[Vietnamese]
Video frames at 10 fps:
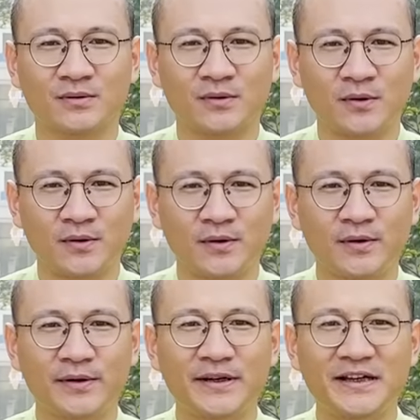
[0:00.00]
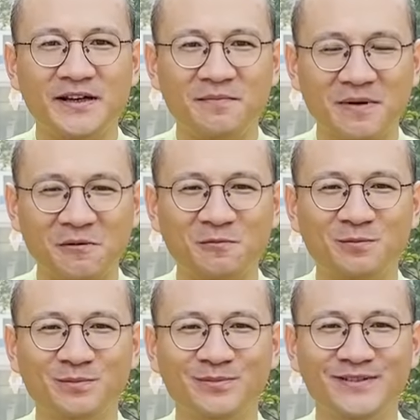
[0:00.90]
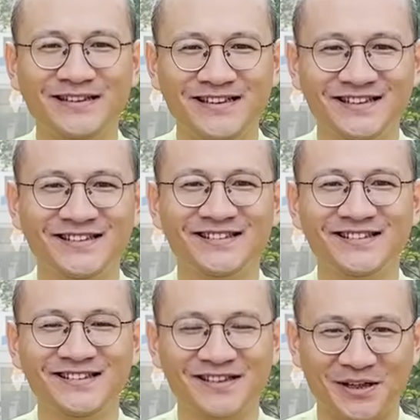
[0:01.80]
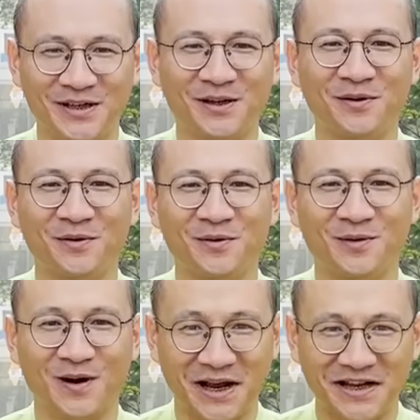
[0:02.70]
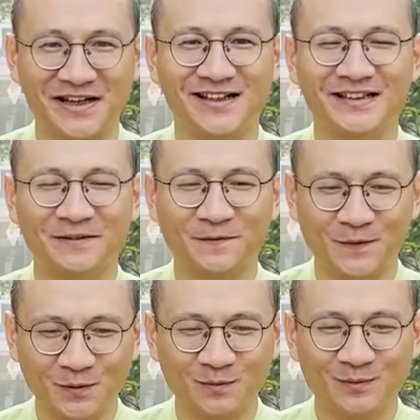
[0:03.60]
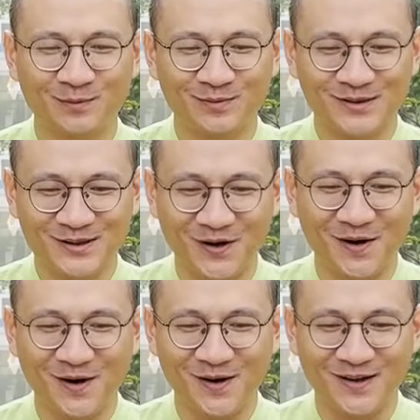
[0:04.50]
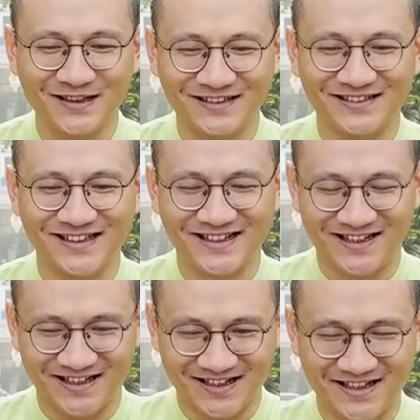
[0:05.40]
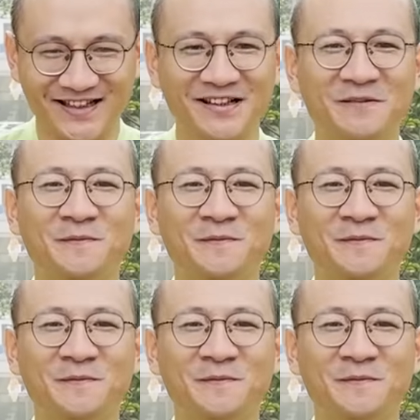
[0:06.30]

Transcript: tôi mong những điều hạnh phúc cho người ấy